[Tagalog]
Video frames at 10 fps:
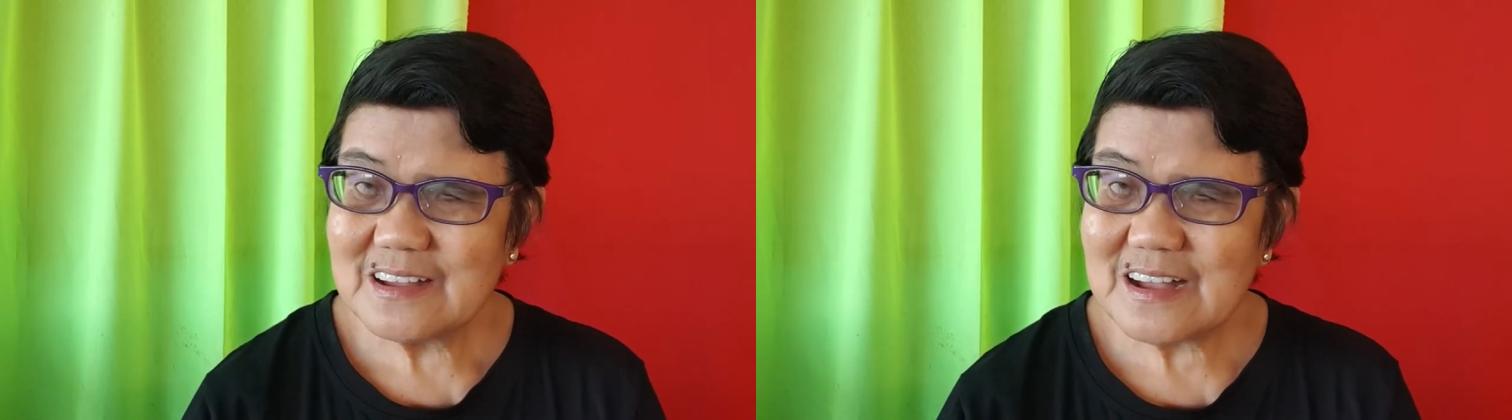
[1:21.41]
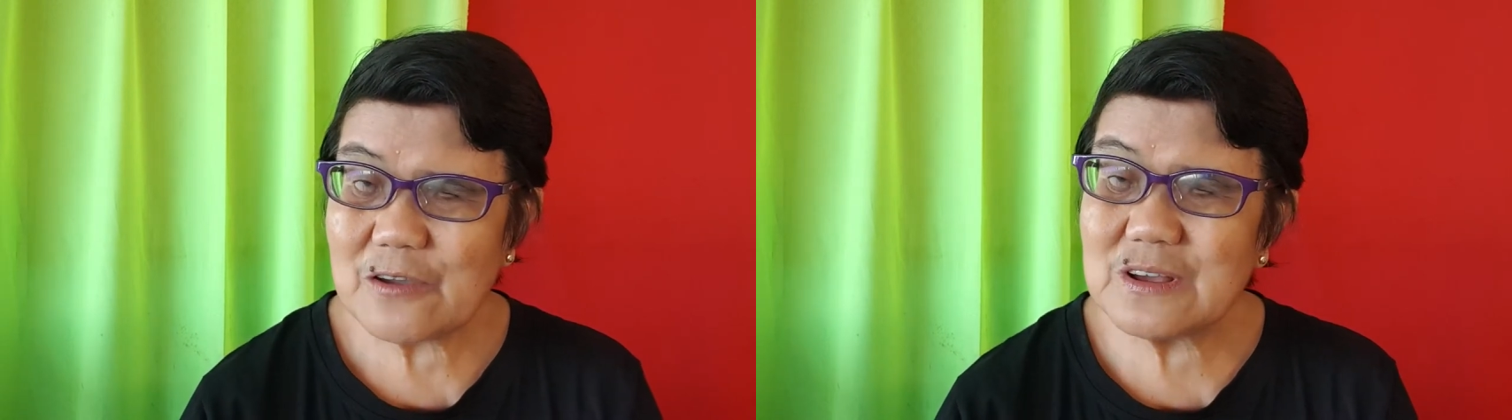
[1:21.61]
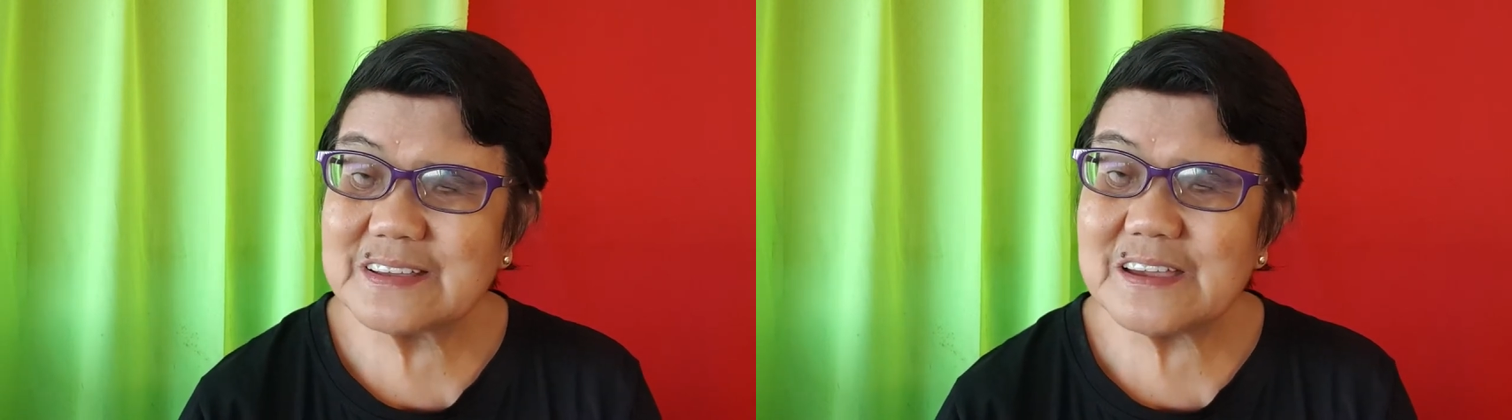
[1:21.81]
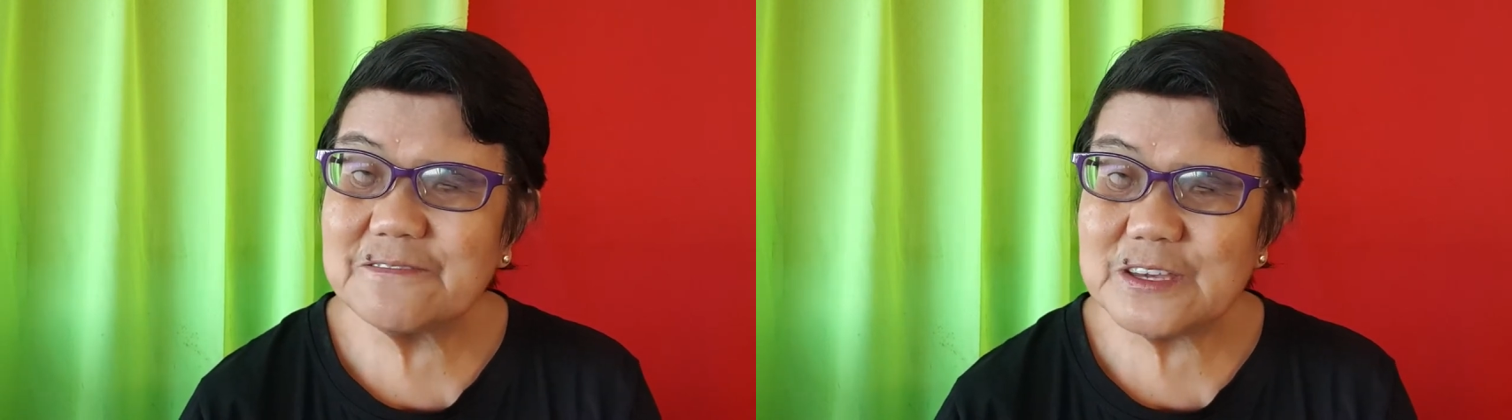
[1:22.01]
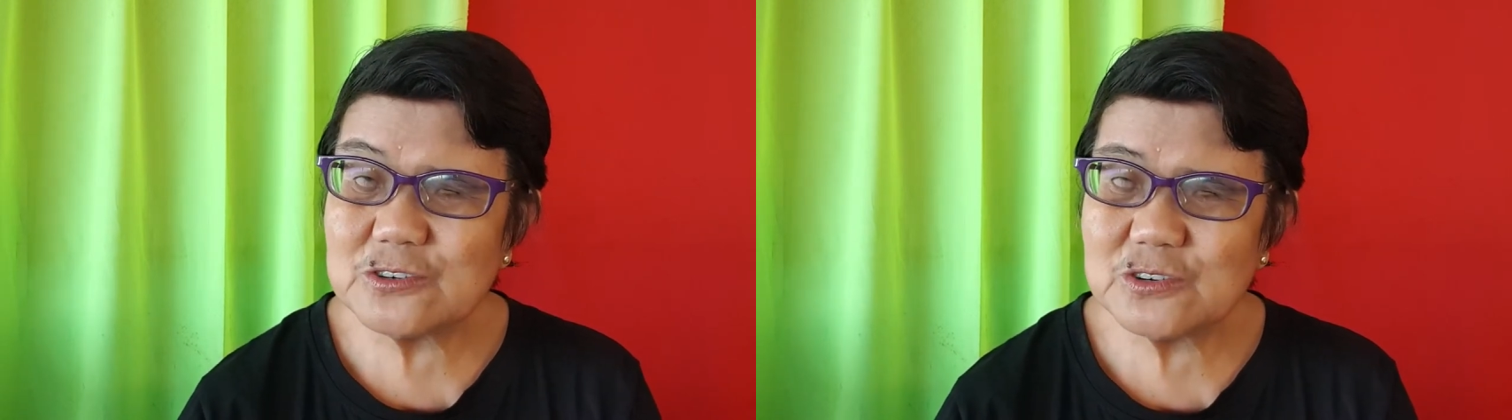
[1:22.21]
I will give
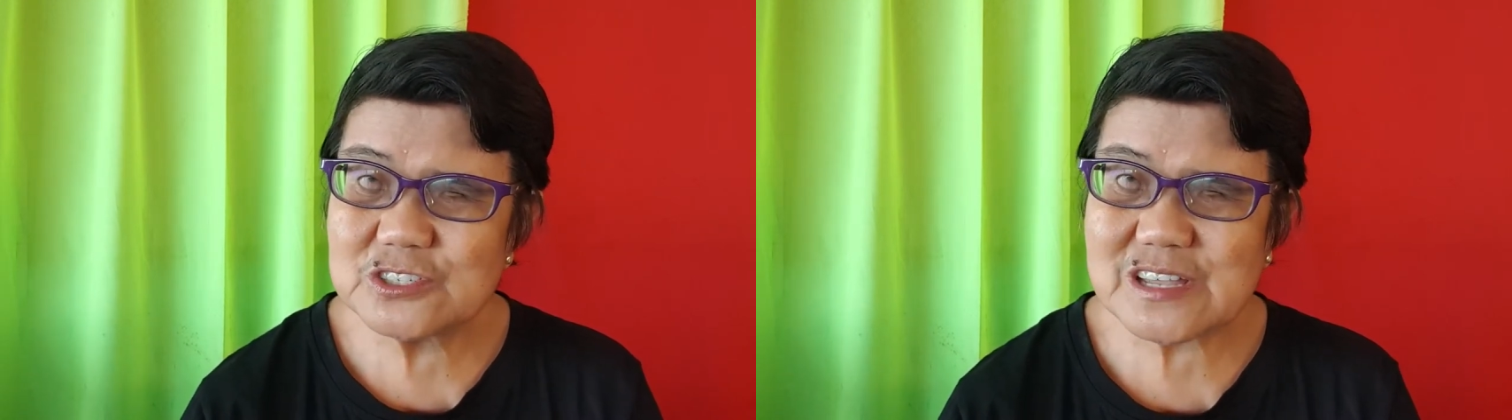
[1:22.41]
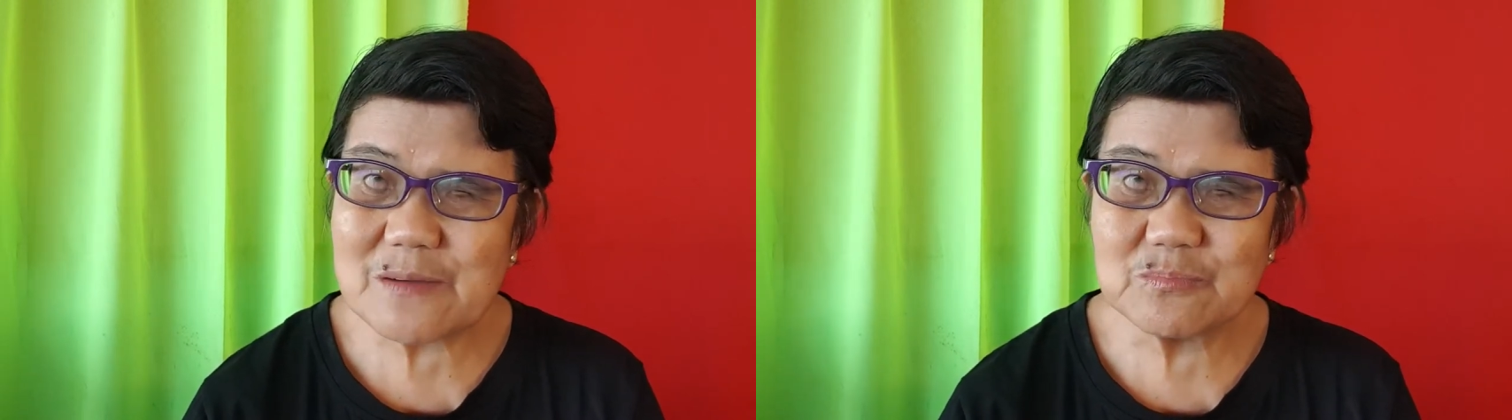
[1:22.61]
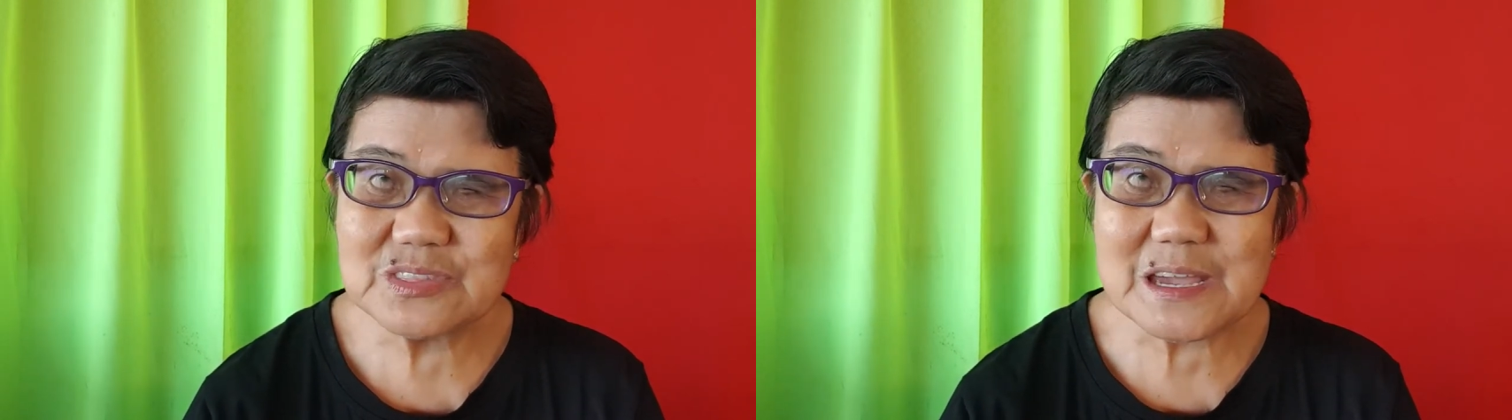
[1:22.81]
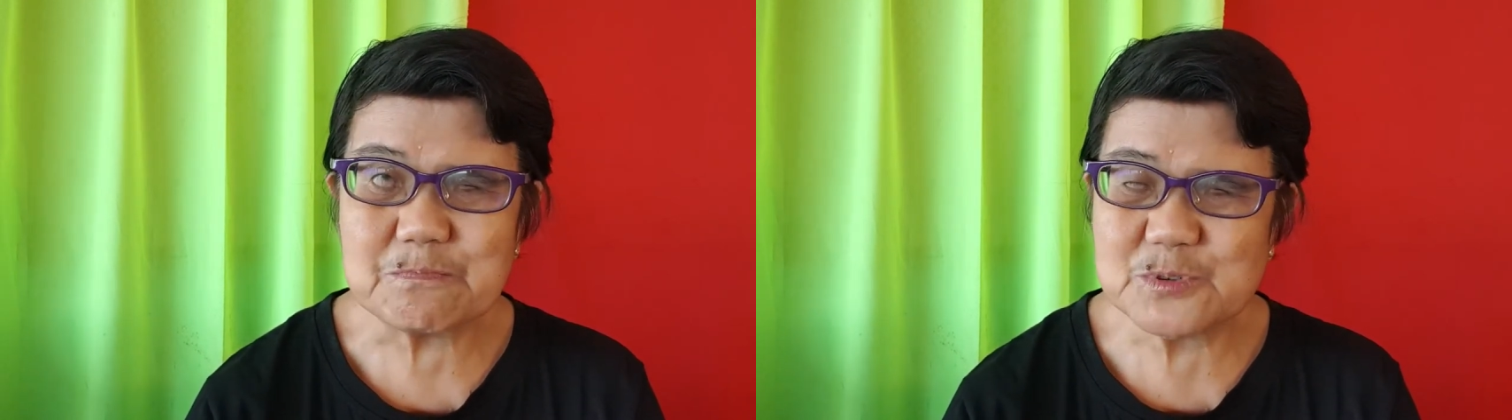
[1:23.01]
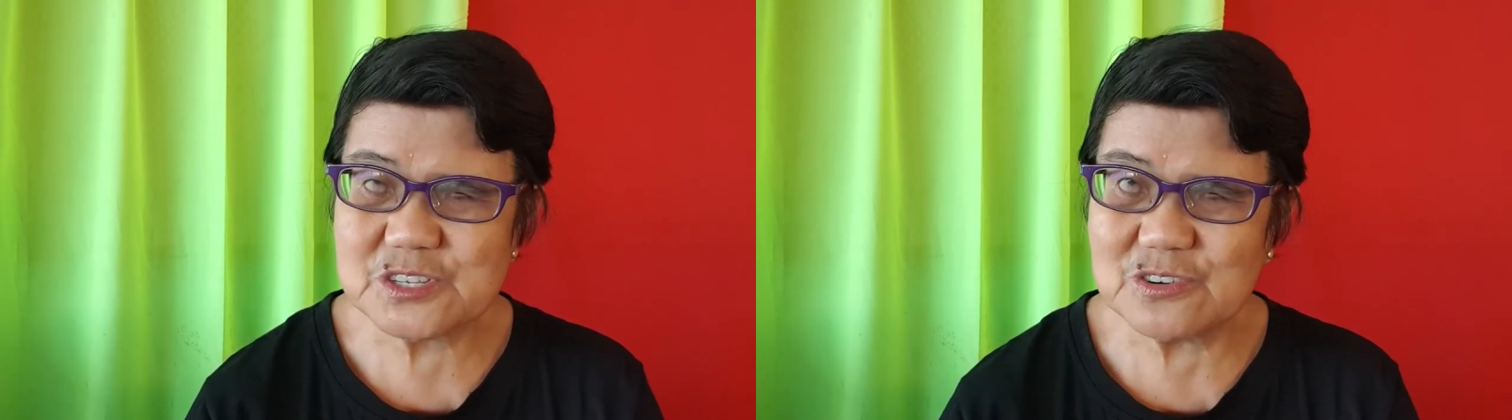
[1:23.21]
you some
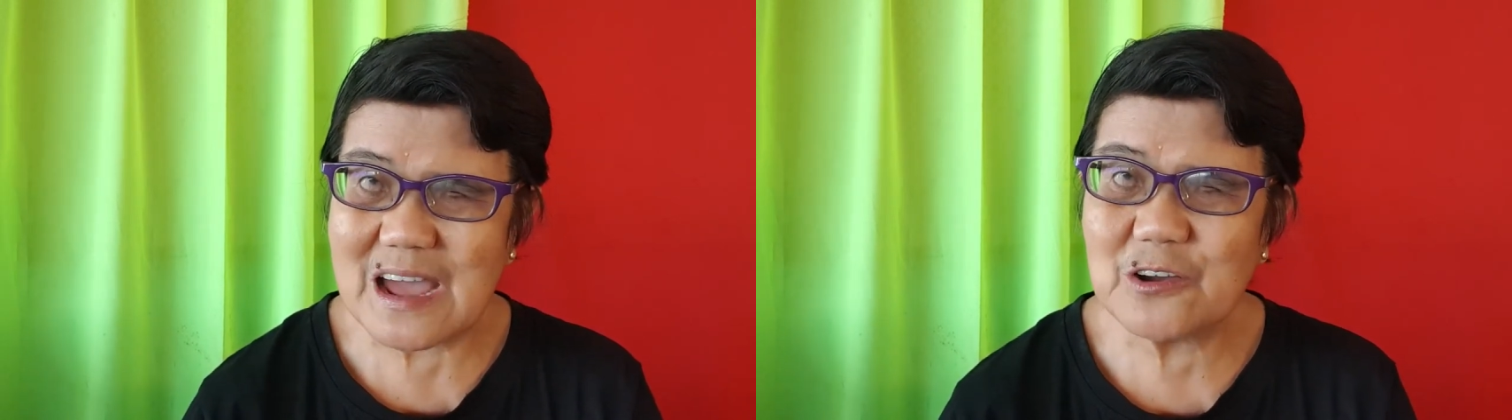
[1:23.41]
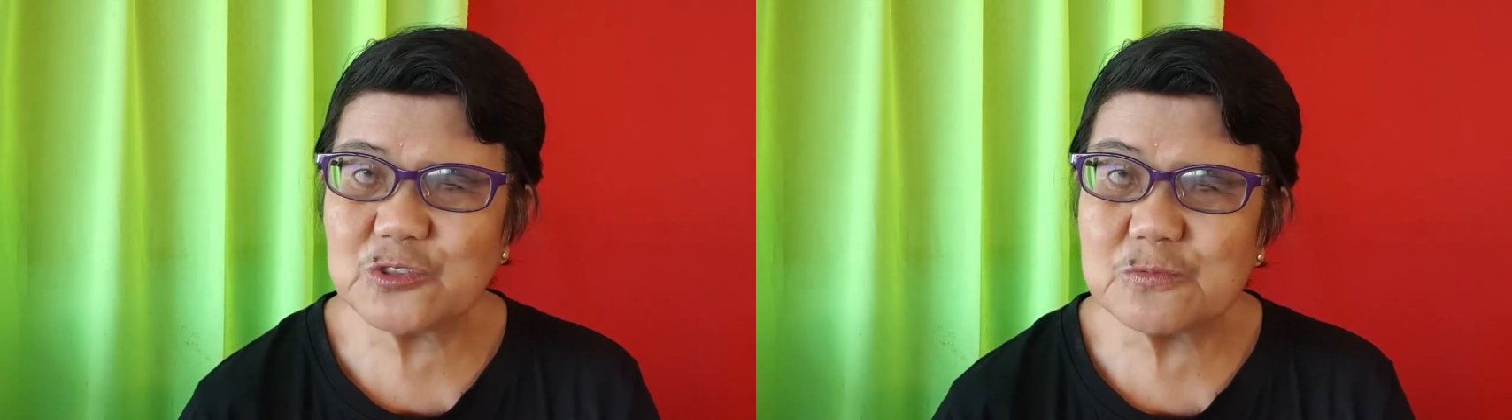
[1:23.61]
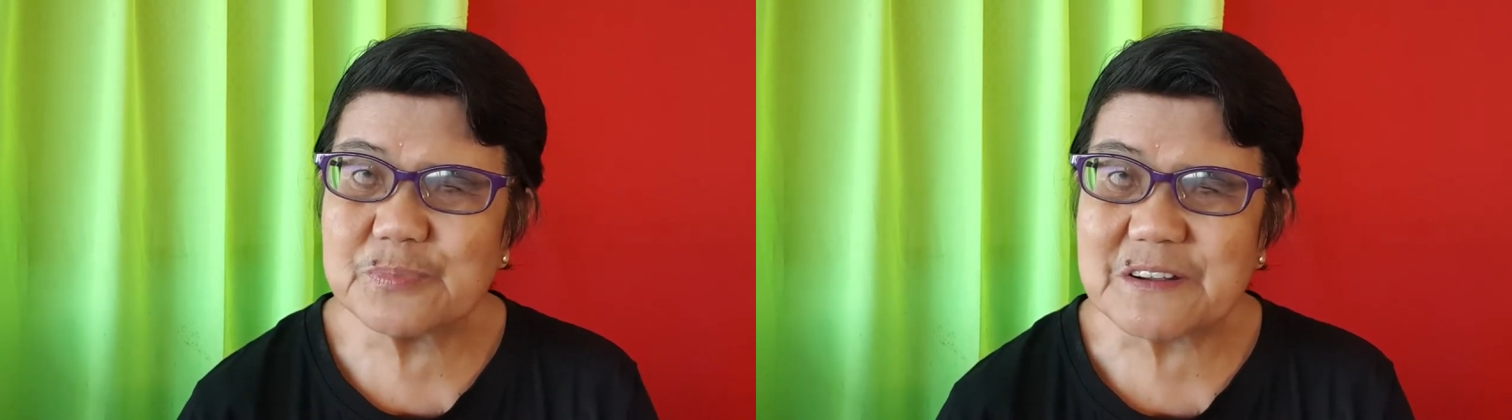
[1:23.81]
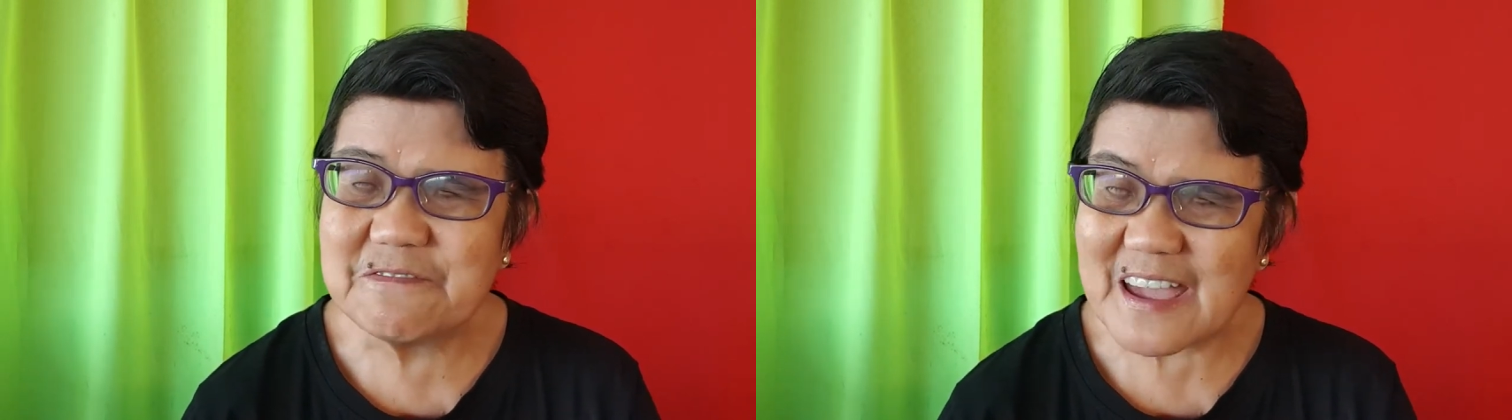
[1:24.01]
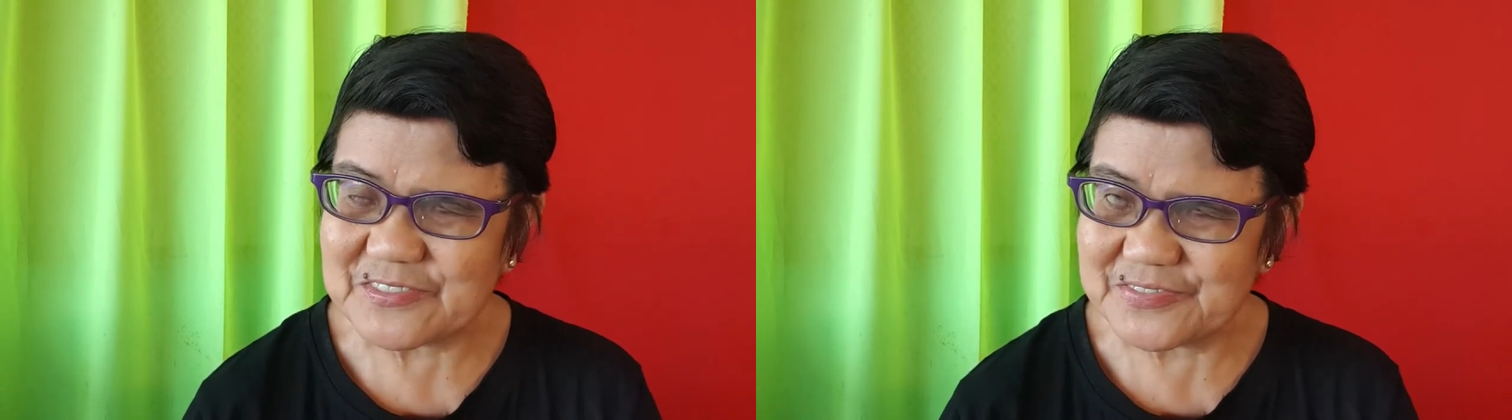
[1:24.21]
tips on how to
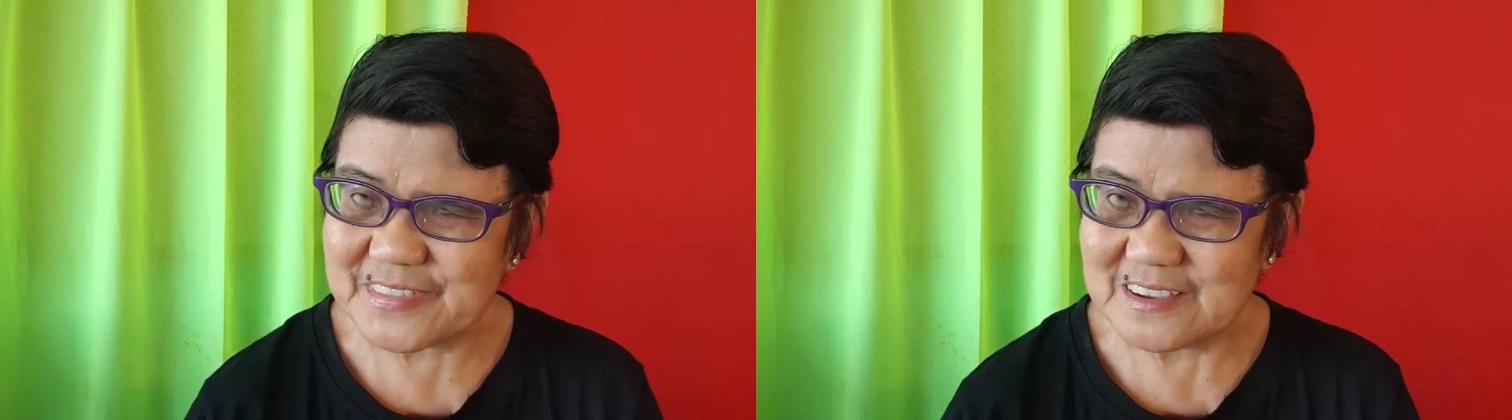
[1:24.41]
prevent